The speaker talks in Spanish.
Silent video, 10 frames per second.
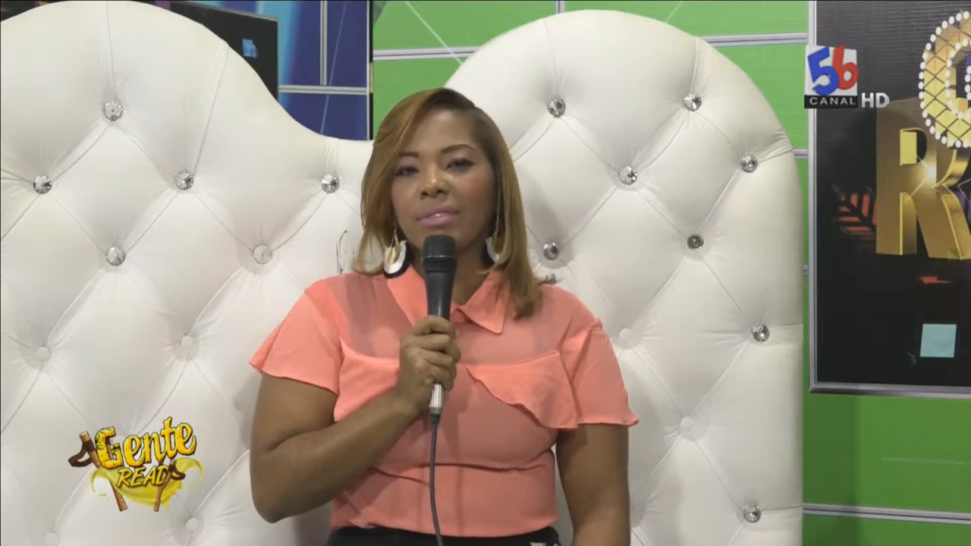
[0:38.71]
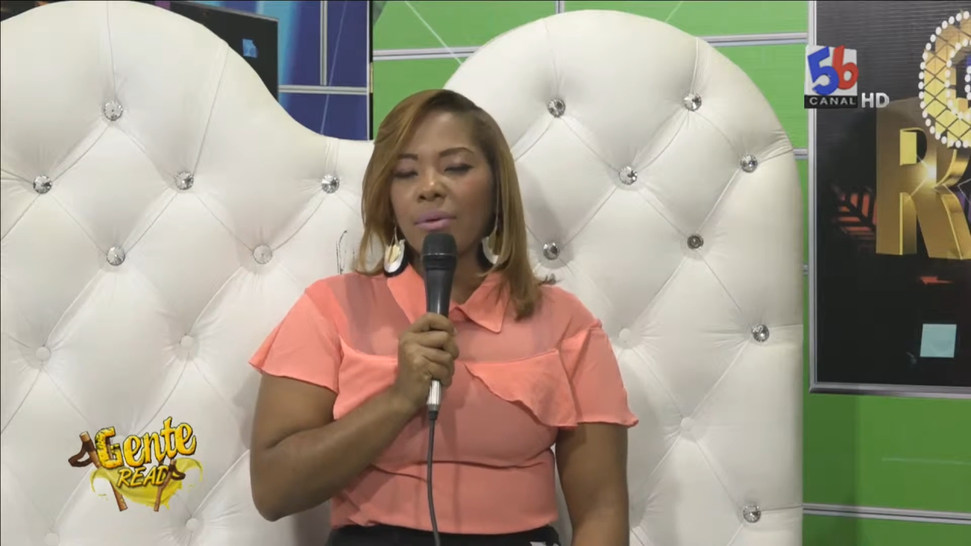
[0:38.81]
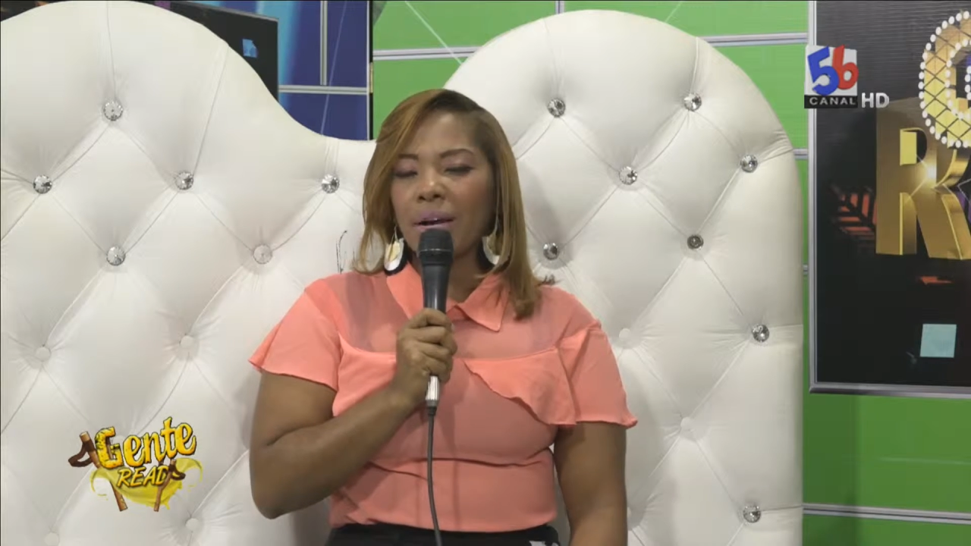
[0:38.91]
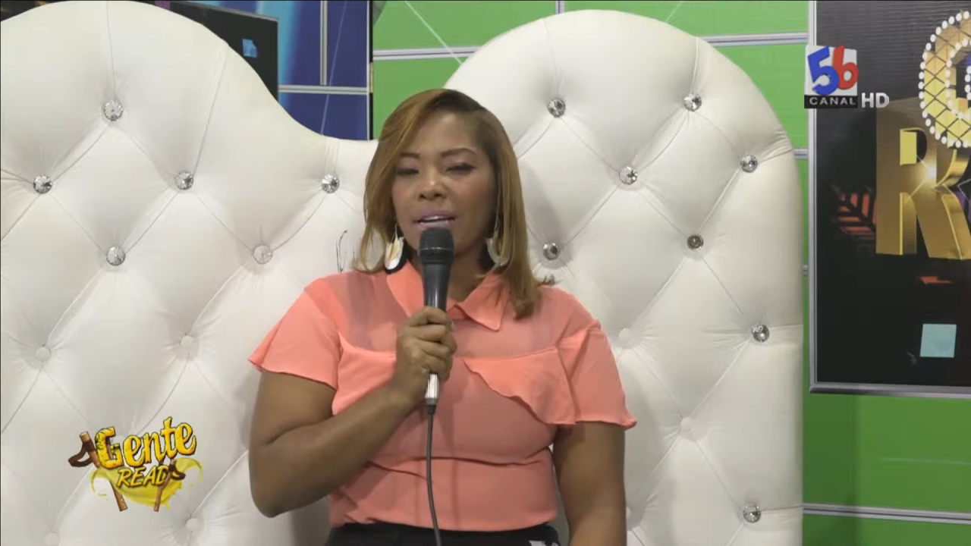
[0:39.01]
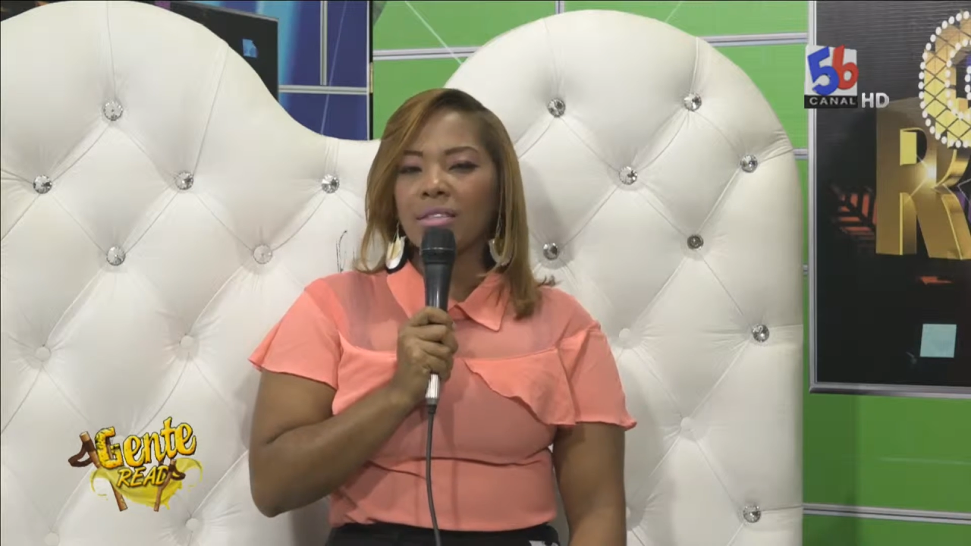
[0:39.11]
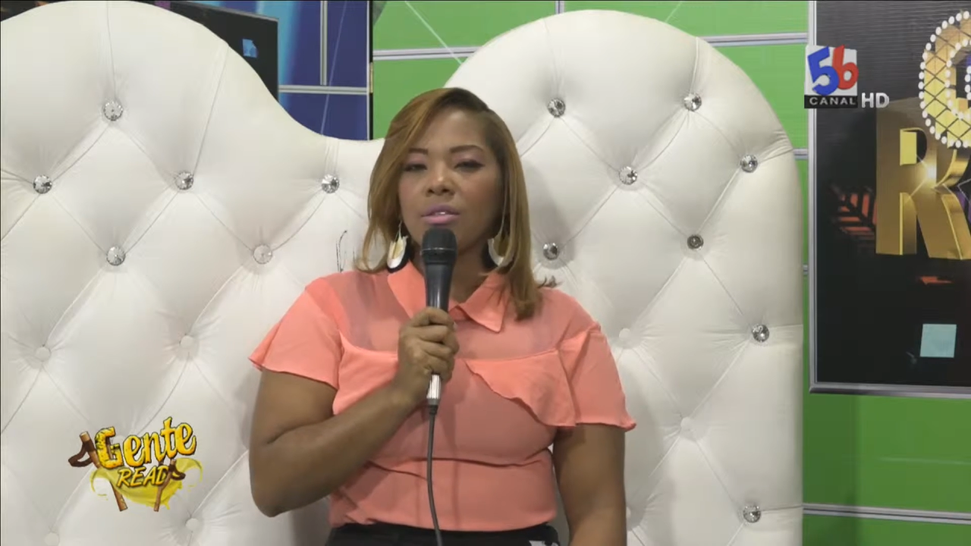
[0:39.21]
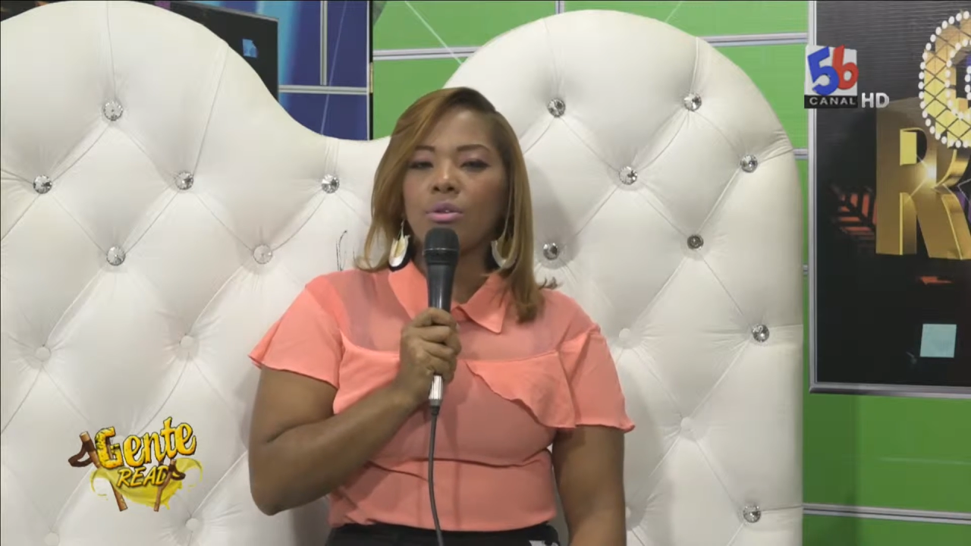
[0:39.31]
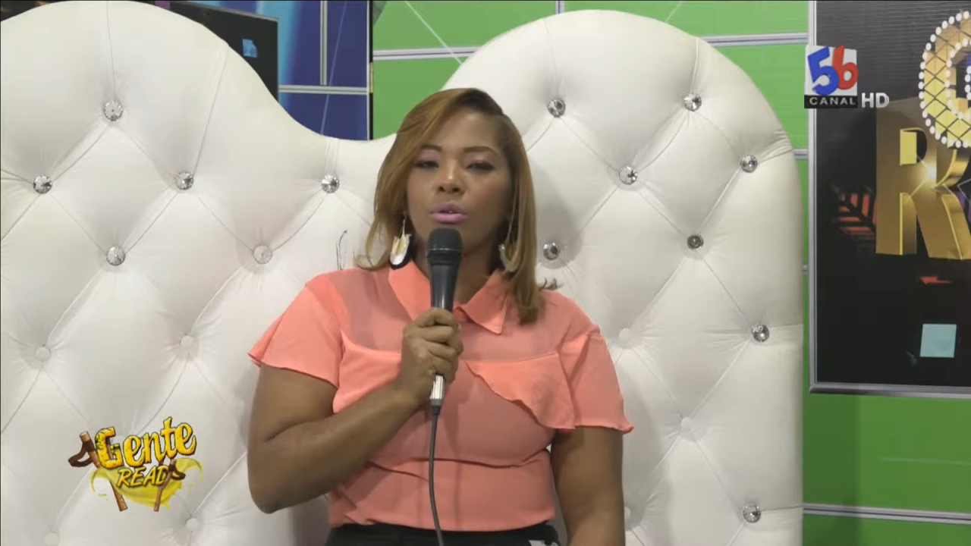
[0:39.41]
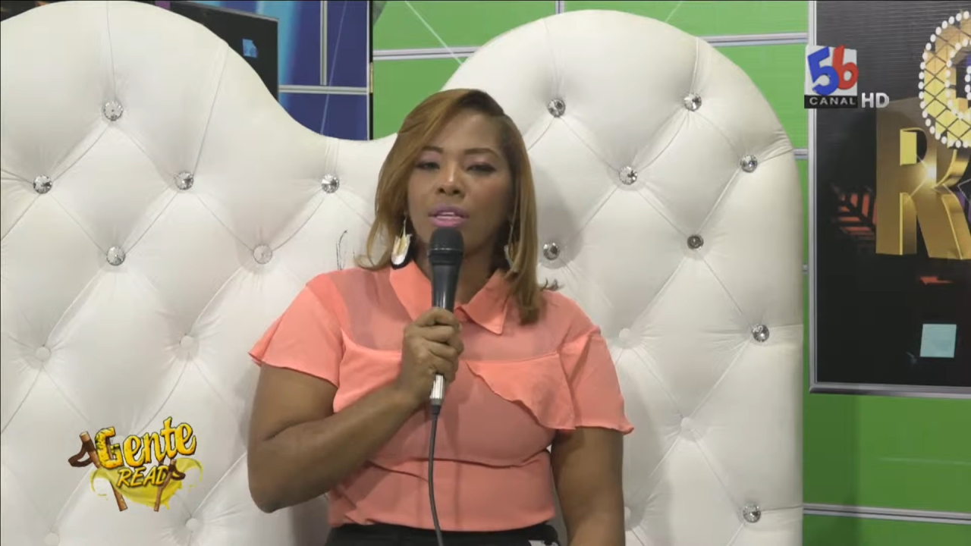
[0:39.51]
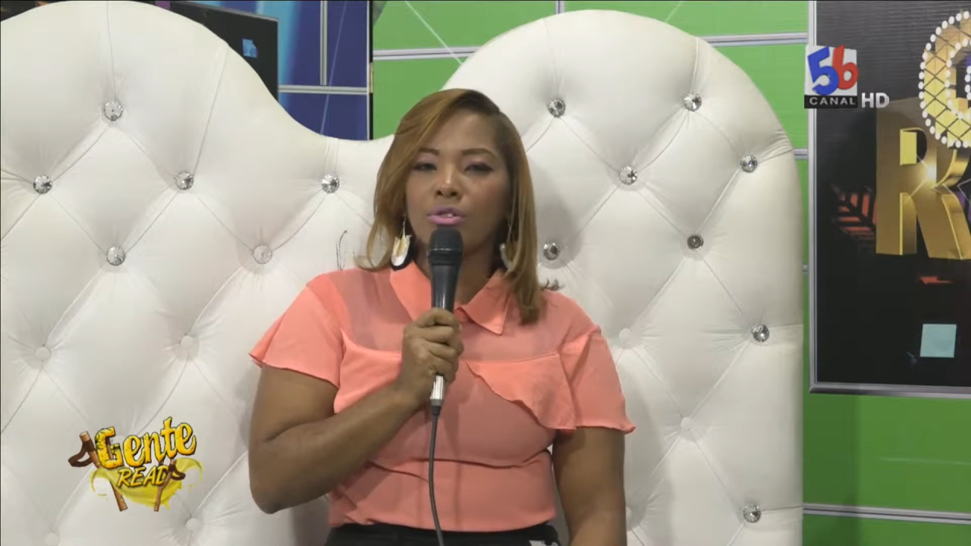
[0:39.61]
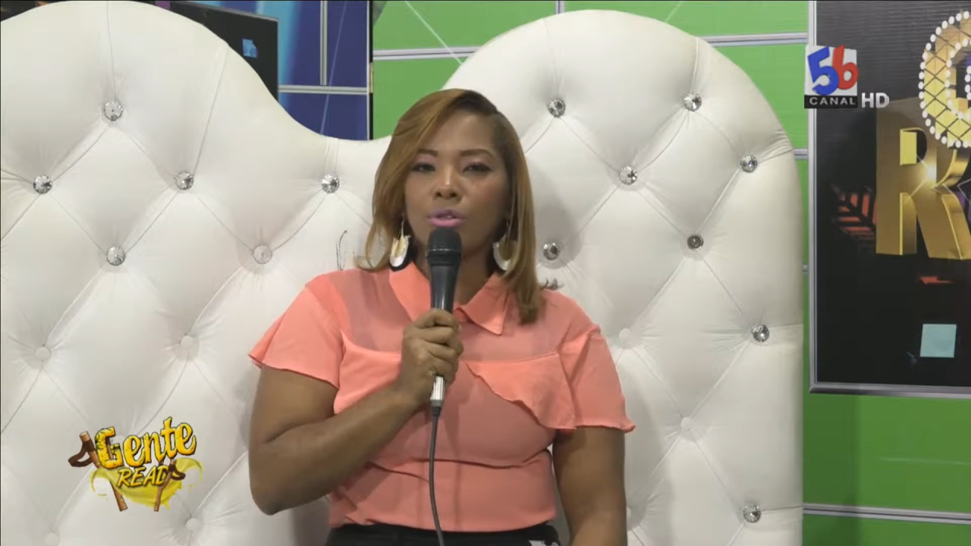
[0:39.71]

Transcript: de vacaciones